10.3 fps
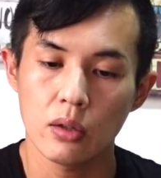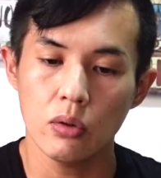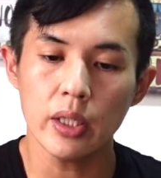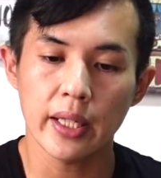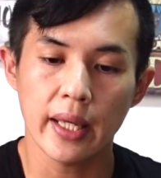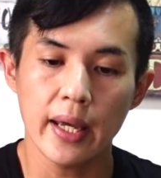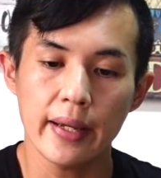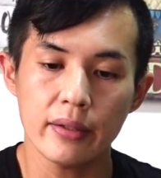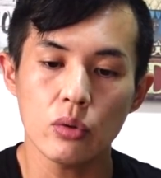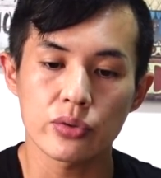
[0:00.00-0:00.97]
これで
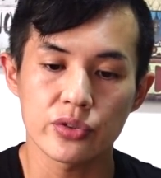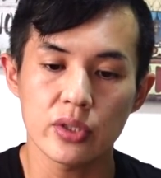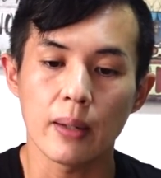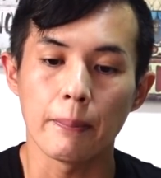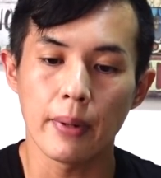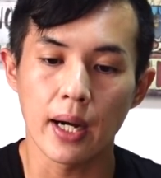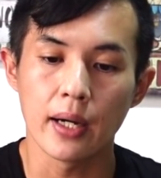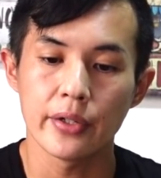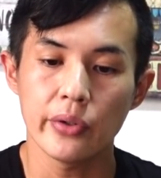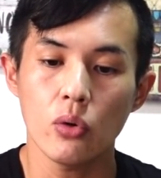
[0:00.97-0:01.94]
契約をすれ
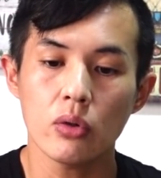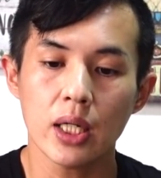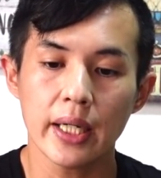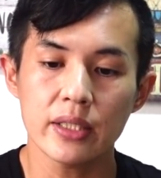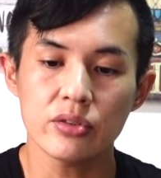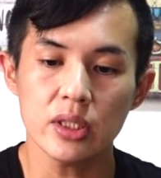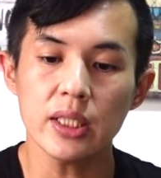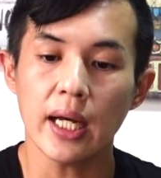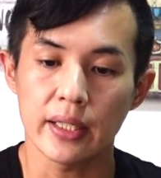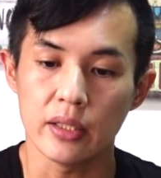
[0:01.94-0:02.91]
ば、よんかげつ
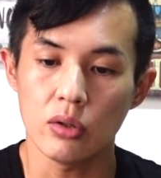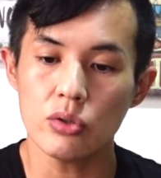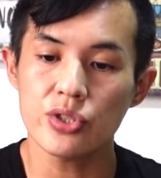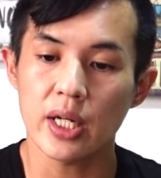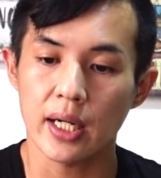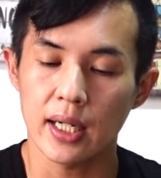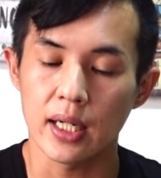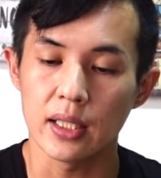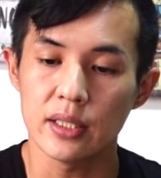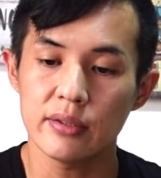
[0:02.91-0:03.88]
以内にロシア
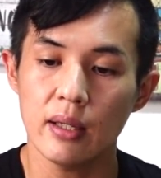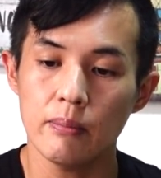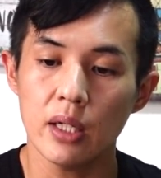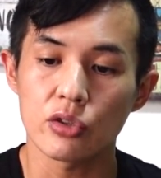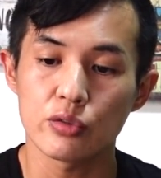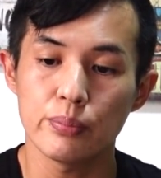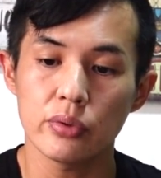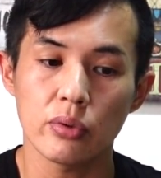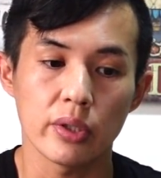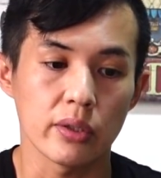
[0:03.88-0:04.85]
からにせんまんの
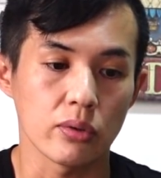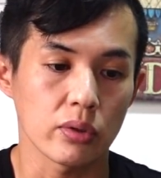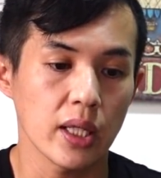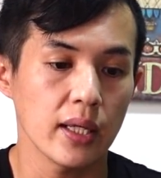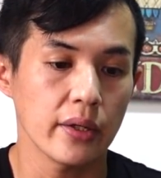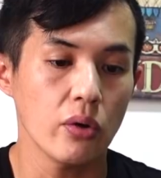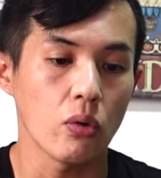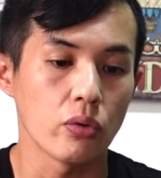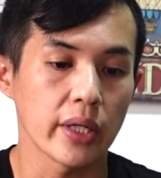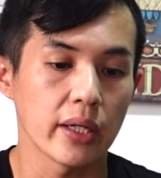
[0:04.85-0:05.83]
スプートニクの提
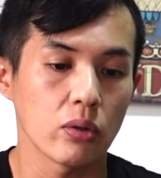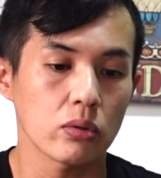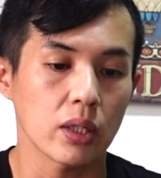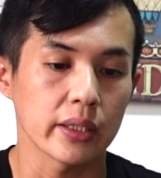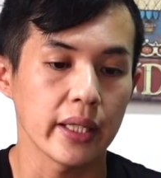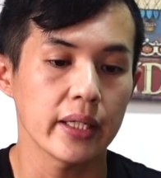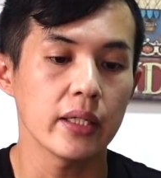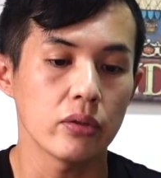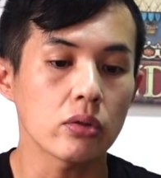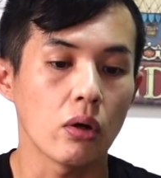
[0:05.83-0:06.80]
供を受けることがで
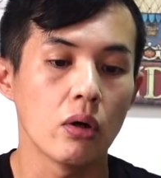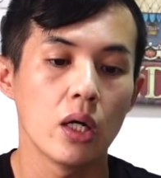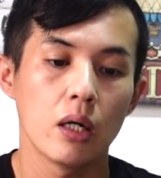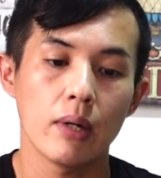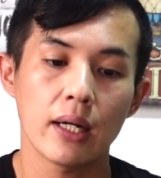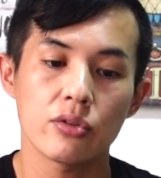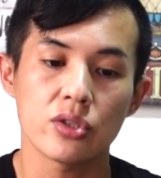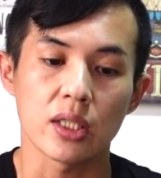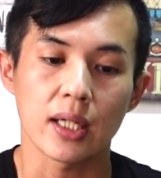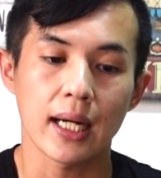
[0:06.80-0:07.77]
きると、
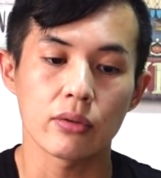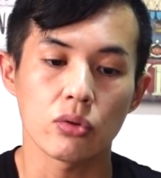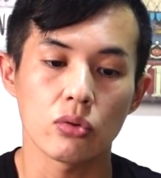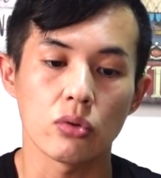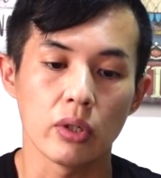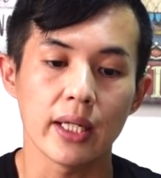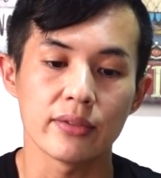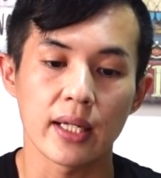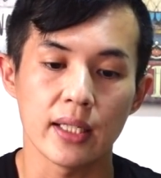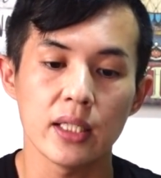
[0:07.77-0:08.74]
ワクチン獲得の
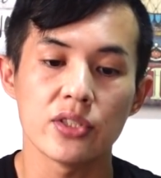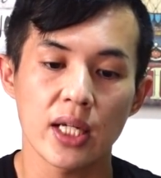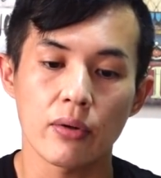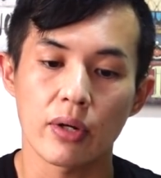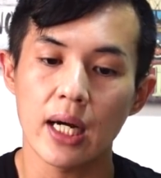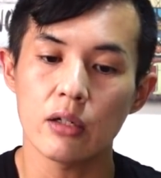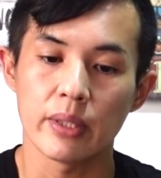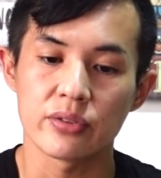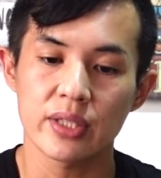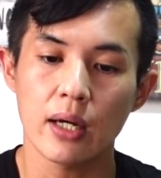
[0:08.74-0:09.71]
ね、責任者の
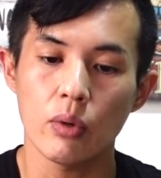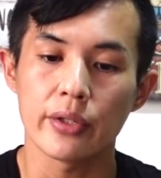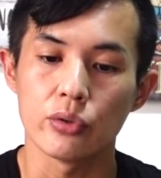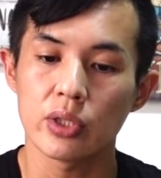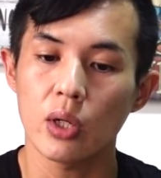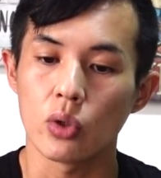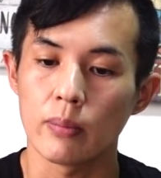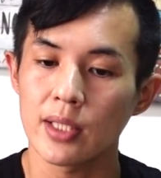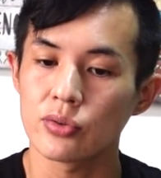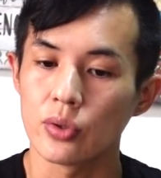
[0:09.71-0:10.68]
ガルベスさんは言うてお
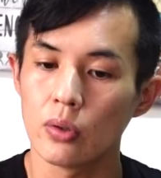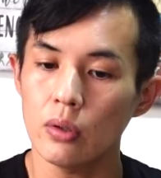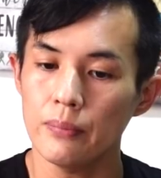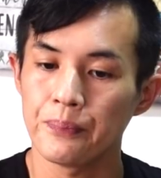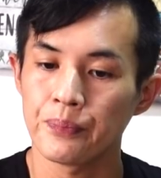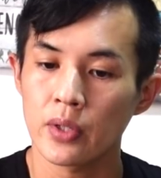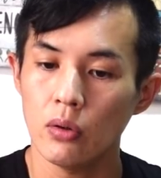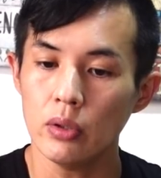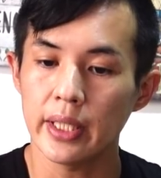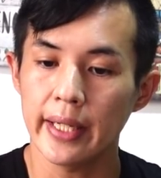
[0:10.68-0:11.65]
りますよ。
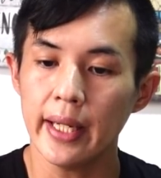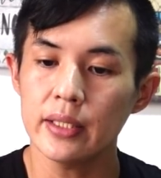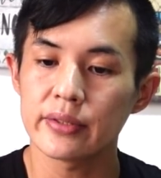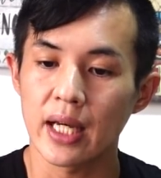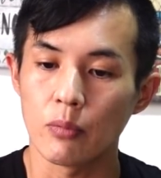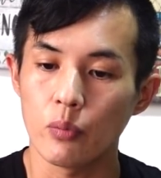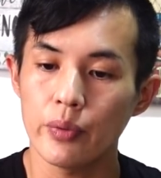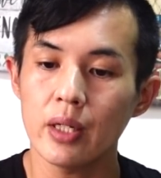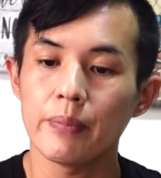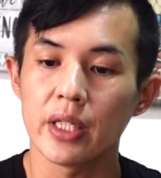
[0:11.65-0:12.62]
これで現在も
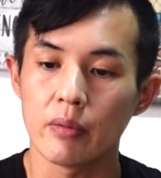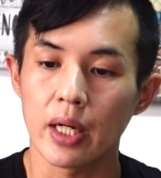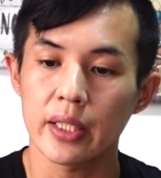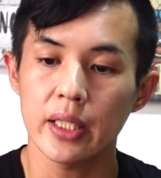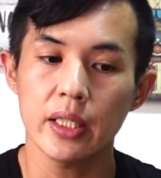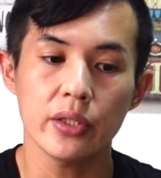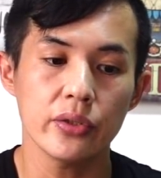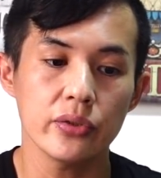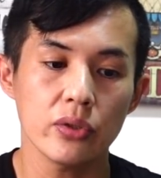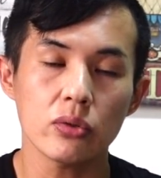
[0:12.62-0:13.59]
フィリピンには緊
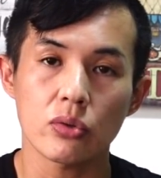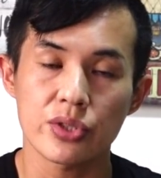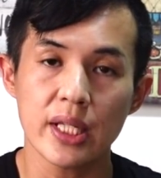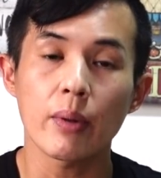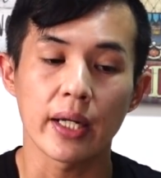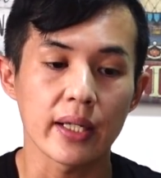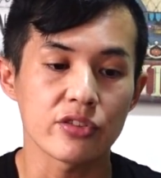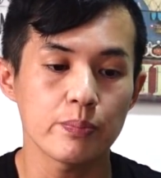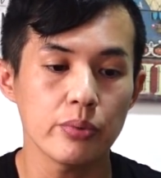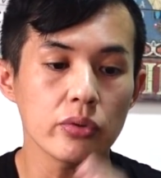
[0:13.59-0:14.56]
急用としては
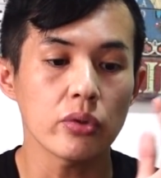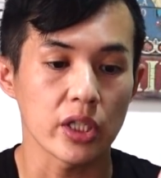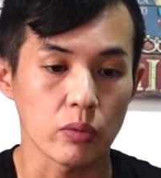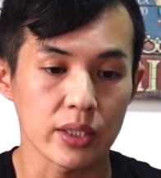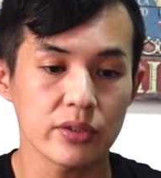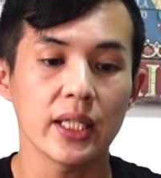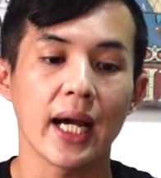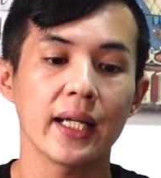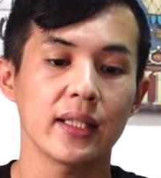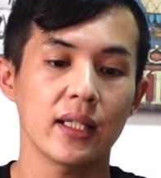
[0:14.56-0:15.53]
ね、スプートニクはすで
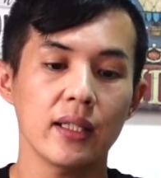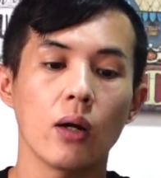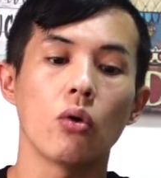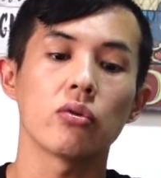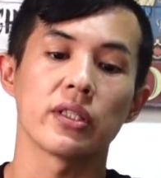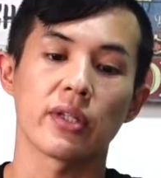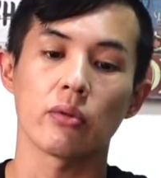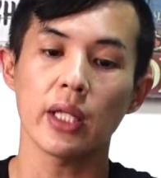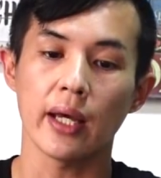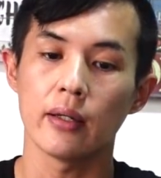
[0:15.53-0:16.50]
に入ってきてはおるんです
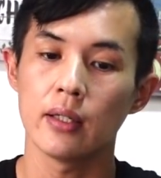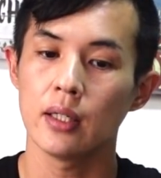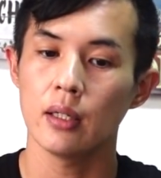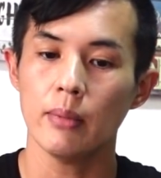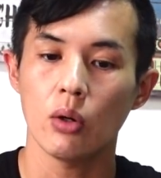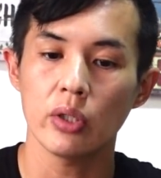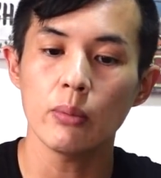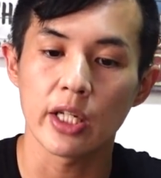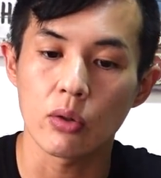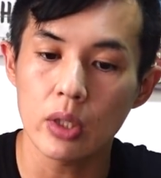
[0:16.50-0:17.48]
けどね。まあほい
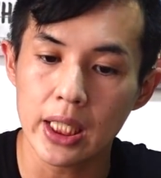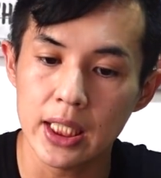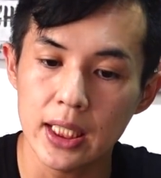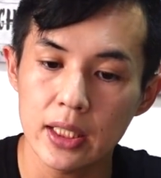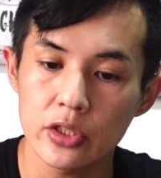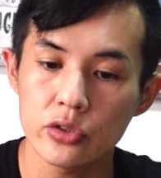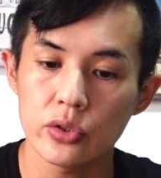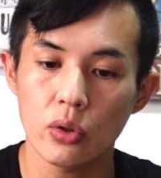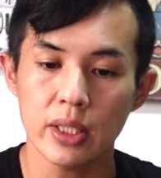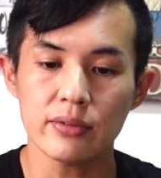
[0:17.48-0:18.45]
でもね、これは緊
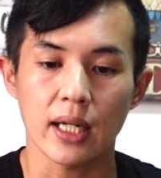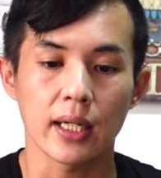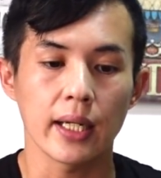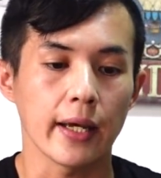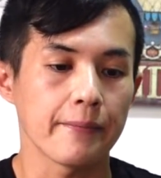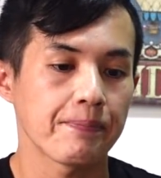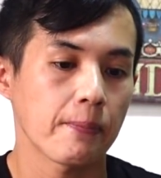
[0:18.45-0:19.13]
急用ですからね。